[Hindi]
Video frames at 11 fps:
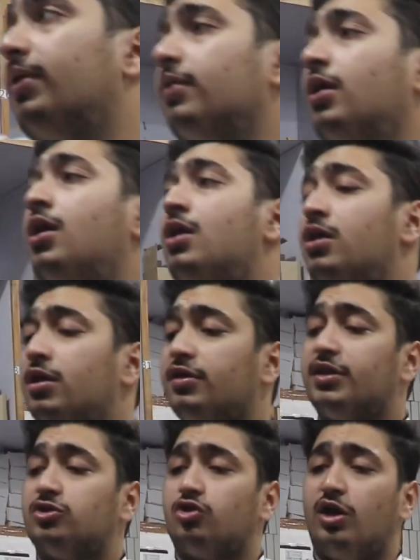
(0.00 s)
पास
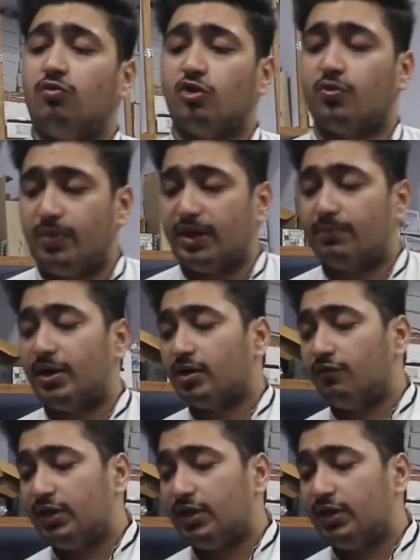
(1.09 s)
से जो है वो स्पेयर पार्ट